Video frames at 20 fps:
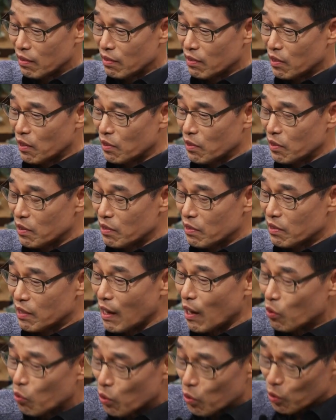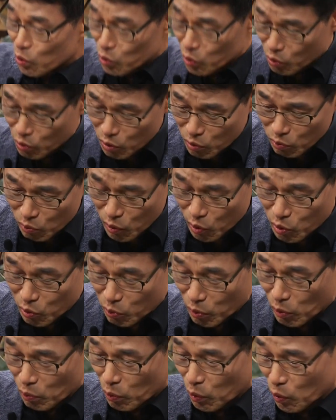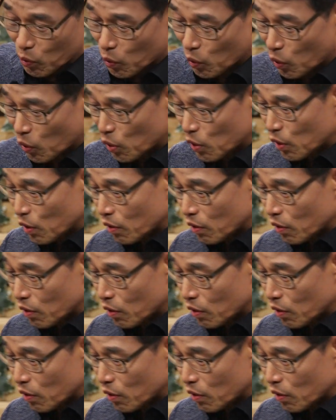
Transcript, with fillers: 이렇게 사고로 죽는 모습을 보고